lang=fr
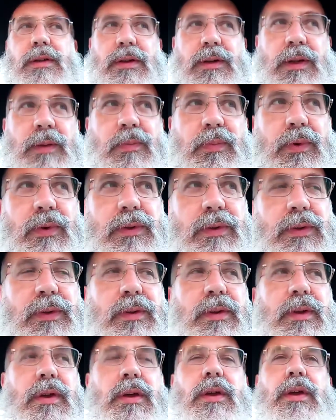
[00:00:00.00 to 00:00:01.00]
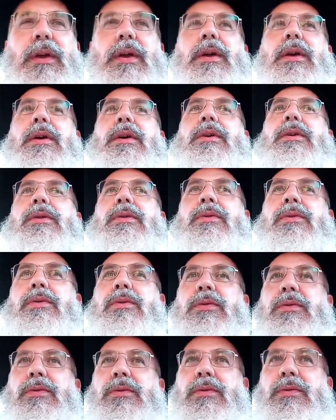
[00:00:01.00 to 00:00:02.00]
les, portes
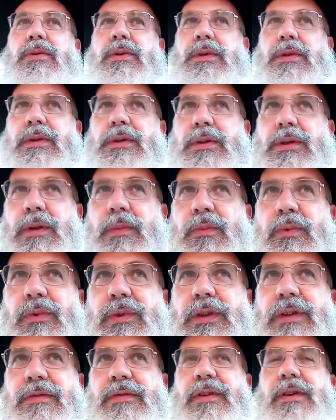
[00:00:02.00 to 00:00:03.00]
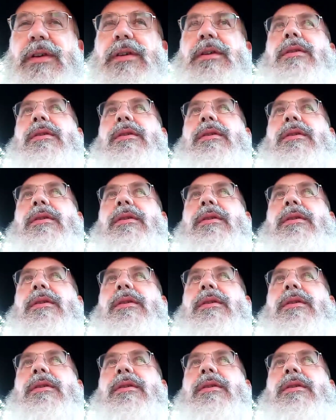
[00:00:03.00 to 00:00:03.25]
de, des, mondes divins